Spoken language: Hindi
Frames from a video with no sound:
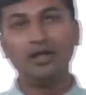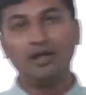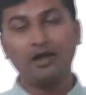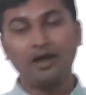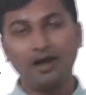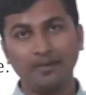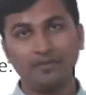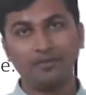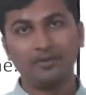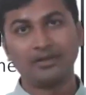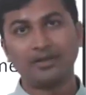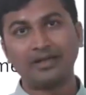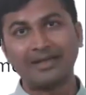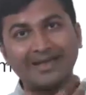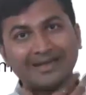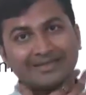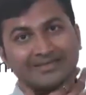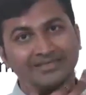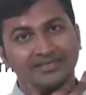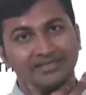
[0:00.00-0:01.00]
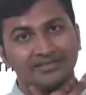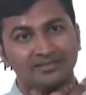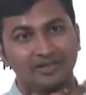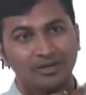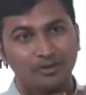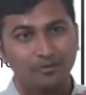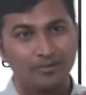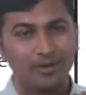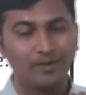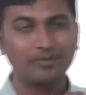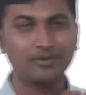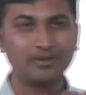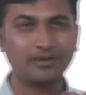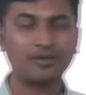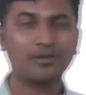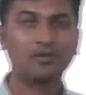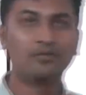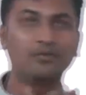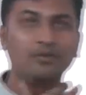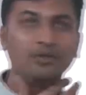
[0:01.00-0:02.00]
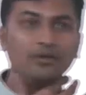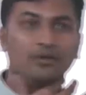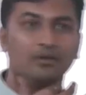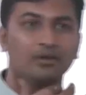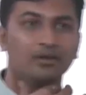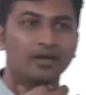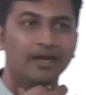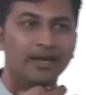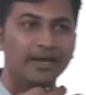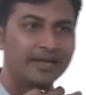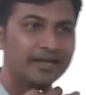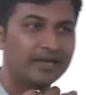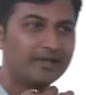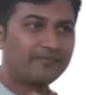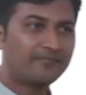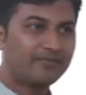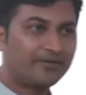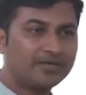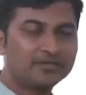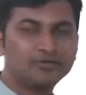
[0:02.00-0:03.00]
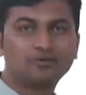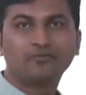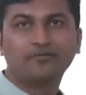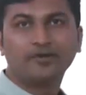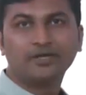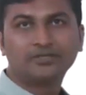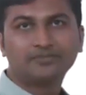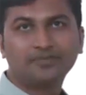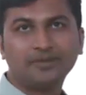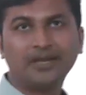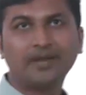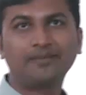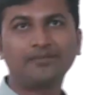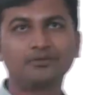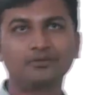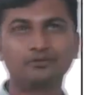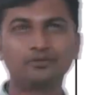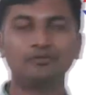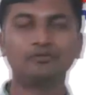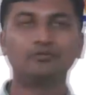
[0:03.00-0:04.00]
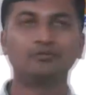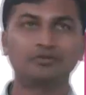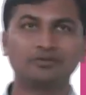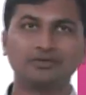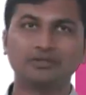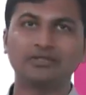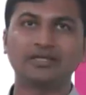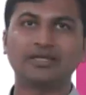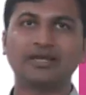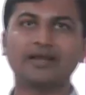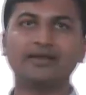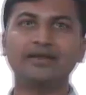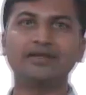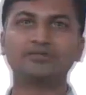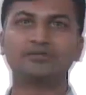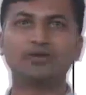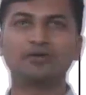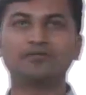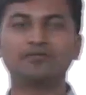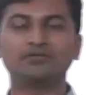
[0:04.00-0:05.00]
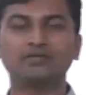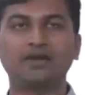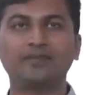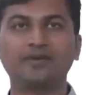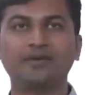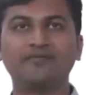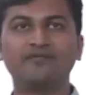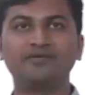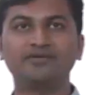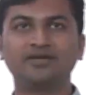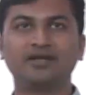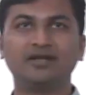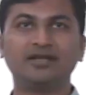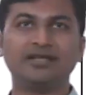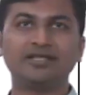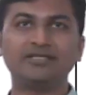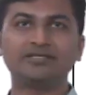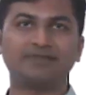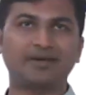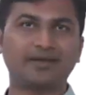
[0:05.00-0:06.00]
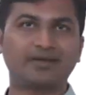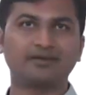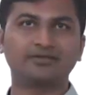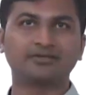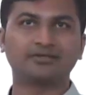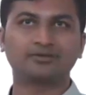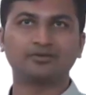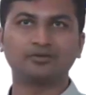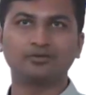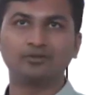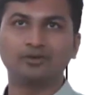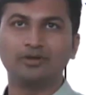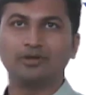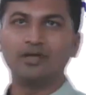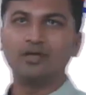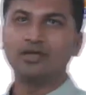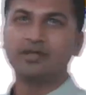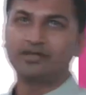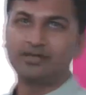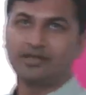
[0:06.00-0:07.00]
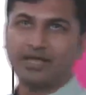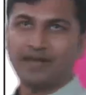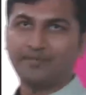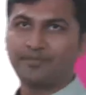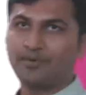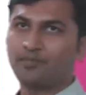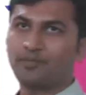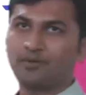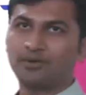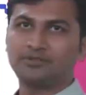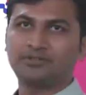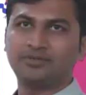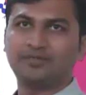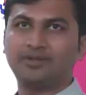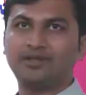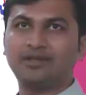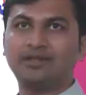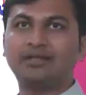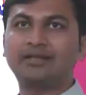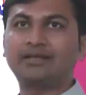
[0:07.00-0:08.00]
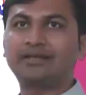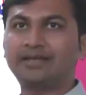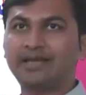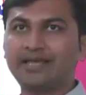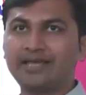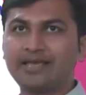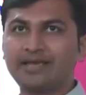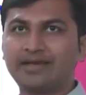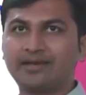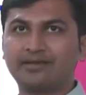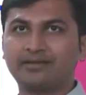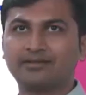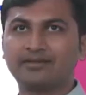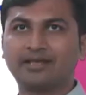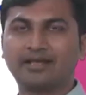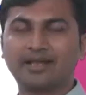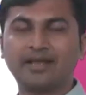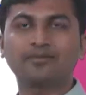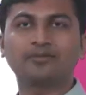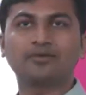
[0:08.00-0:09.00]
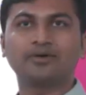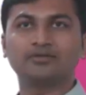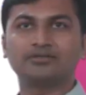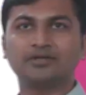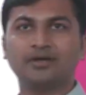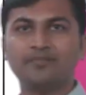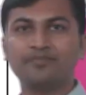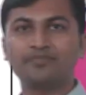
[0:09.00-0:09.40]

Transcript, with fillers: अब एक चीज़ देखो मैं आपको रहा हूँ कहीं ना कहीं फेस टू फेस में ना बच्चों दिख रहा है नेचर ऑफ जहाँ पे आप फिजिकली इंस्पेक्ट कर सकते हो यहाँ पे वो पॉसिबल नहीं है दिख रहा है आपको ऐसा